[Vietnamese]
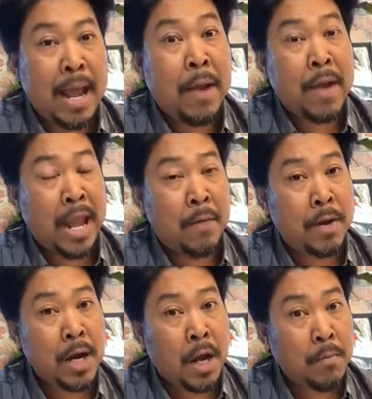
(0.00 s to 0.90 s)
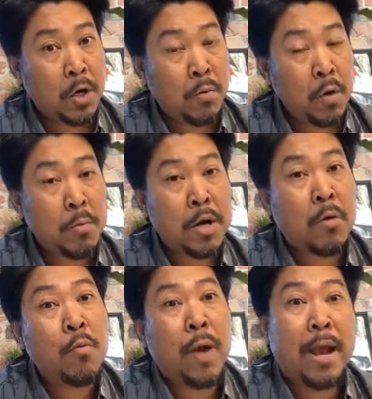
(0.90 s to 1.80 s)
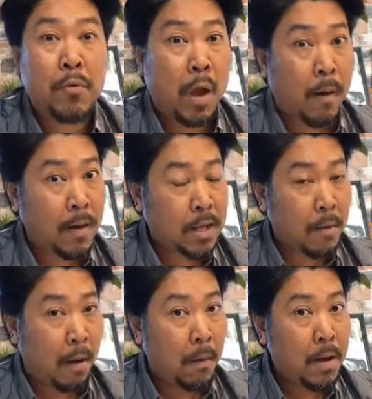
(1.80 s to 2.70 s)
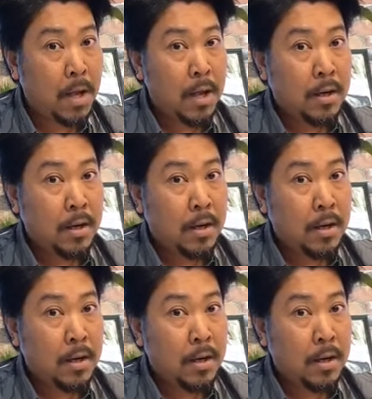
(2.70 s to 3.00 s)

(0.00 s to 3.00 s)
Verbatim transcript: mà ẻo ẻo mà nó không có đúng lúc mà nó cũng quẹo dò chứ bộ.